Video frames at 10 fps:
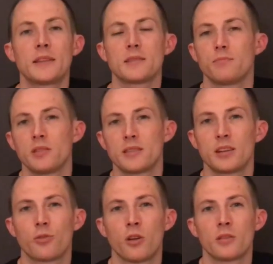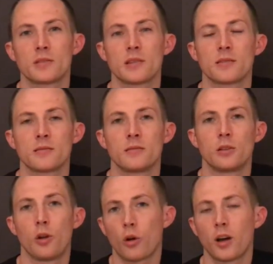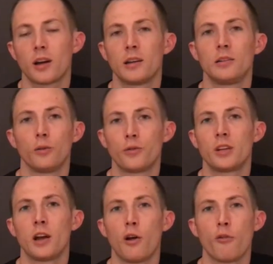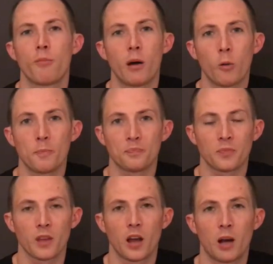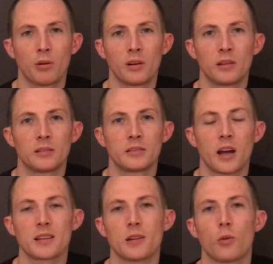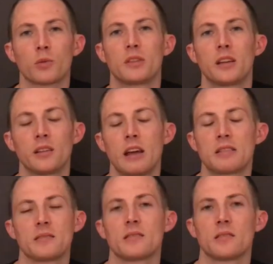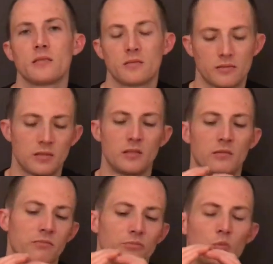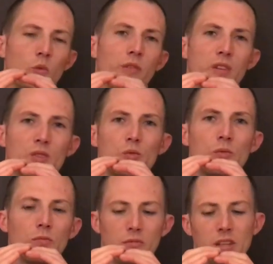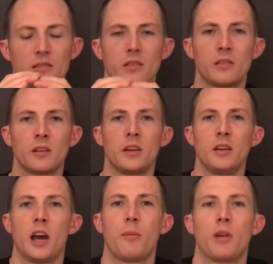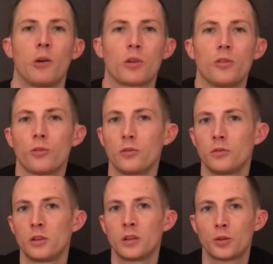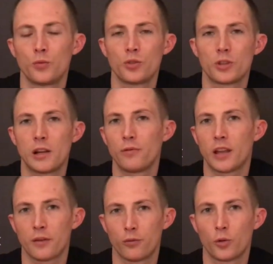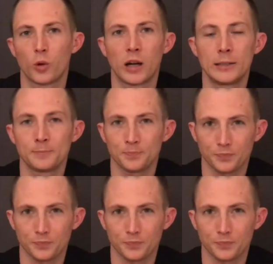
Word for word: letzten Bild sehen könnt, ist es ein lockerer, luftiger Aufbau. Aber da es auch dicke Äste sind, die ungefähr so dick sind, hat man auch genu äh, genügend Stellfläche für Korallen.